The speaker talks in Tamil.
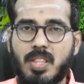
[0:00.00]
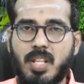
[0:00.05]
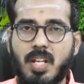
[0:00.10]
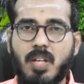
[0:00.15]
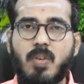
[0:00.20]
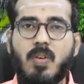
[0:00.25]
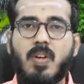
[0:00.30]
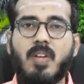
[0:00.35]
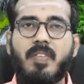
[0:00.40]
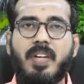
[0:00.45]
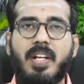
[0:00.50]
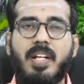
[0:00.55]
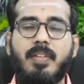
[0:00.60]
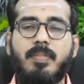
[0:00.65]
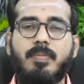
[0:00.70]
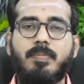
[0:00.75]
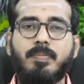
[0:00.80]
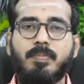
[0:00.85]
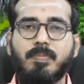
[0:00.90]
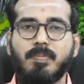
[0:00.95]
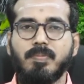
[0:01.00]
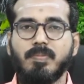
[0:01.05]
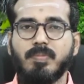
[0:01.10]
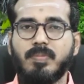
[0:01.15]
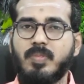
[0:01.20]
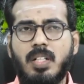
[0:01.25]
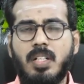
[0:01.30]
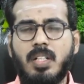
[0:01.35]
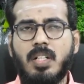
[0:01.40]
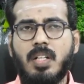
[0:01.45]
மூலத்திரிகோண வீடு
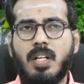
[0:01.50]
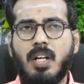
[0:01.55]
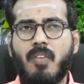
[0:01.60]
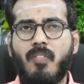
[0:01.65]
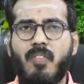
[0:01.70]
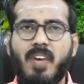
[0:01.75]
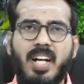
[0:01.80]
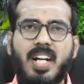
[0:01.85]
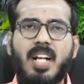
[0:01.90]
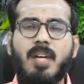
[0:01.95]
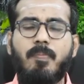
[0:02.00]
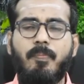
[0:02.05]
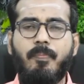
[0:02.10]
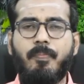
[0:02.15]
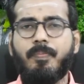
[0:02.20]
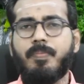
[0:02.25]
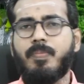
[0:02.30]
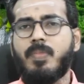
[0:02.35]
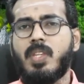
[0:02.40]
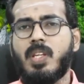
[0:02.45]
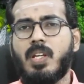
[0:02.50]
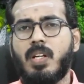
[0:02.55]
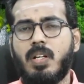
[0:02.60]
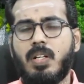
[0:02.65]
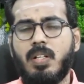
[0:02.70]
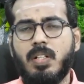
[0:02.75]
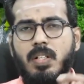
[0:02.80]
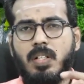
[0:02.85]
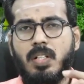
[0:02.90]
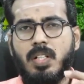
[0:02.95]
வருடம்
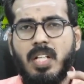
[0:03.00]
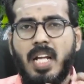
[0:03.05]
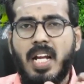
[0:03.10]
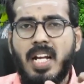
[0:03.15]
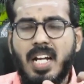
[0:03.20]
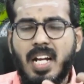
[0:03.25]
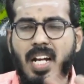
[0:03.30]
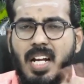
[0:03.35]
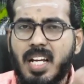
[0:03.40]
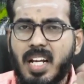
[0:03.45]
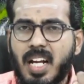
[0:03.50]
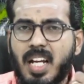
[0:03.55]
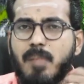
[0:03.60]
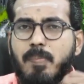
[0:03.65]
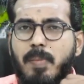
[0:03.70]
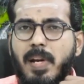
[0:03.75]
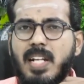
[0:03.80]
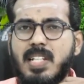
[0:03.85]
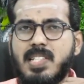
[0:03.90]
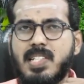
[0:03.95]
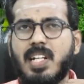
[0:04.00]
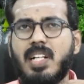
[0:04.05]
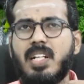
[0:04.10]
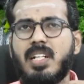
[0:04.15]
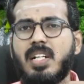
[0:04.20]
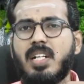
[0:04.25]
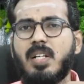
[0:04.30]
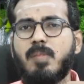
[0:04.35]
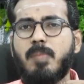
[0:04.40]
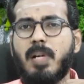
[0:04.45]
என்னென்ன கிரக
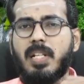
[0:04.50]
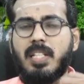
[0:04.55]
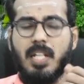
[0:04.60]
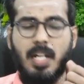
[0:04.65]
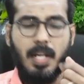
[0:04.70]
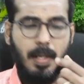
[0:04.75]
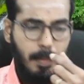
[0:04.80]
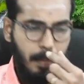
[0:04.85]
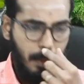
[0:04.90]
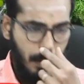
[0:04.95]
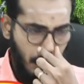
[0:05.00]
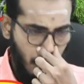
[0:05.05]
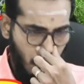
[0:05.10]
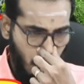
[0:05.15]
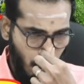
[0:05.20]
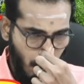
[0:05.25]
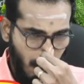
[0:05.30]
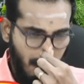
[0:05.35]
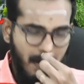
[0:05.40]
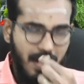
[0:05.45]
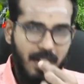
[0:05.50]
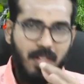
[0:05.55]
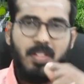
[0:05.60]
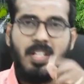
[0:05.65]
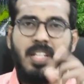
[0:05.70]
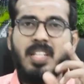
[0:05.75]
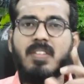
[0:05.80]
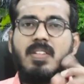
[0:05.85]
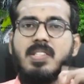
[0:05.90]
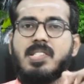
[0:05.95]
பயிற்சிகள் இருக்குதுன்னு பார்த்தா குரு
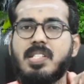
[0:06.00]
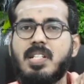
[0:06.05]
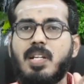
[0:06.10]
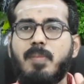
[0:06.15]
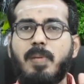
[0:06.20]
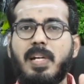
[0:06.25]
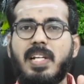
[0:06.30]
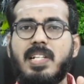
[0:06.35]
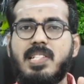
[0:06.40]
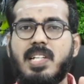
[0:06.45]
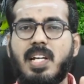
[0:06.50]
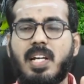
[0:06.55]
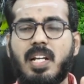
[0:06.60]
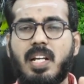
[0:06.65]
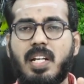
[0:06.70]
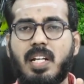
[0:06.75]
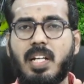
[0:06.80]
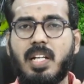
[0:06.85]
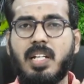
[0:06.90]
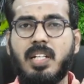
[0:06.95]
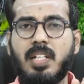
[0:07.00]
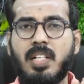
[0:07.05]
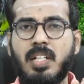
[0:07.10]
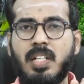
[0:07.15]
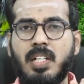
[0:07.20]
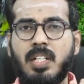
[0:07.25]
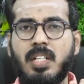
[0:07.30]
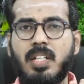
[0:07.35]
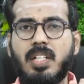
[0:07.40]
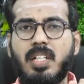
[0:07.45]
மட்டும்தான் இந்த வருஷத்தில் பயிற்சி ஆகிறாருங்க
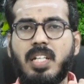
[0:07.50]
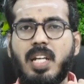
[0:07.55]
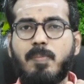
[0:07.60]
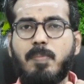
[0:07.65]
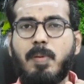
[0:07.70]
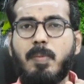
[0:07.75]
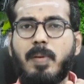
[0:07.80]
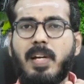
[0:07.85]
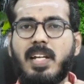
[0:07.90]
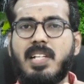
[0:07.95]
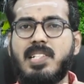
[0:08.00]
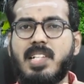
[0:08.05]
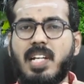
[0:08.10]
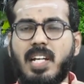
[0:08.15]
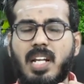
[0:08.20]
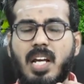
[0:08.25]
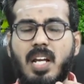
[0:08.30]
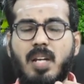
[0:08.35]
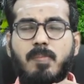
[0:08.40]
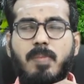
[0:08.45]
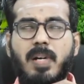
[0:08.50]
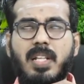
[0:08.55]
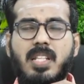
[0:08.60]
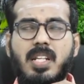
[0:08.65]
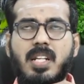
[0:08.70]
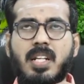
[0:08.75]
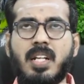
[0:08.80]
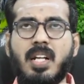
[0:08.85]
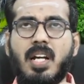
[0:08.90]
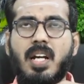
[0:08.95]
எப்போ பயிற்சி ஆகிறாருன்னு
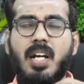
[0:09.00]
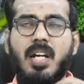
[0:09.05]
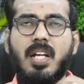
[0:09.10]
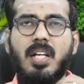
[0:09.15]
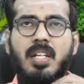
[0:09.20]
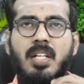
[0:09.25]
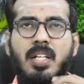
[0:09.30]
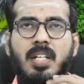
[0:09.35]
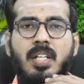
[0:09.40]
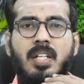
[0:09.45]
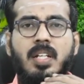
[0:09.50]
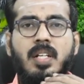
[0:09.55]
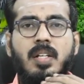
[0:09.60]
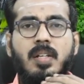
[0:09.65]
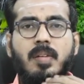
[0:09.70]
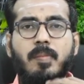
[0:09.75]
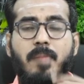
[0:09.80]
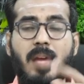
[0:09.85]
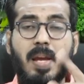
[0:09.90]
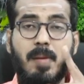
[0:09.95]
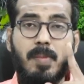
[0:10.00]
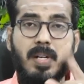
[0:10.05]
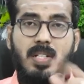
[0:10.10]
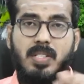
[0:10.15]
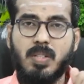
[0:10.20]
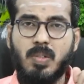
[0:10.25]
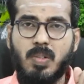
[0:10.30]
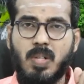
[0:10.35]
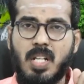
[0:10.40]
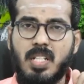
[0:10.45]
பார்த்துட்டிங்கன்னா மே
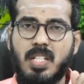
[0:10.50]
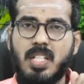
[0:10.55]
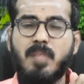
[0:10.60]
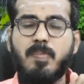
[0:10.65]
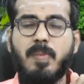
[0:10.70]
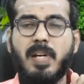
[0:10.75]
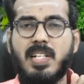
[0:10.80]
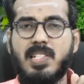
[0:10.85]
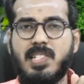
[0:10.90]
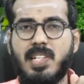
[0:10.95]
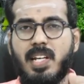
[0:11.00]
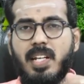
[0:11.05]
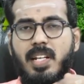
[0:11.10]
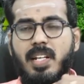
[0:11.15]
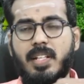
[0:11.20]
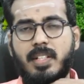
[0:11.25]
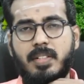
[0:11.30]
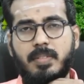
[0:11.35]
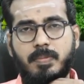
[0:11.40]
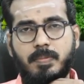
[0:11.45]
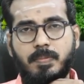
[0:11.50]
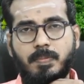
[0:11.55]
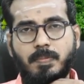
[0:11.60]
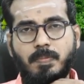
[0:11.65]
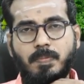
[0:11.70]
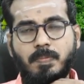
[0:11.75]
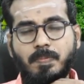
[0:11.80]
மாதம் ஒன்றாந்தேதி பயிற்சி ஆகிறாரு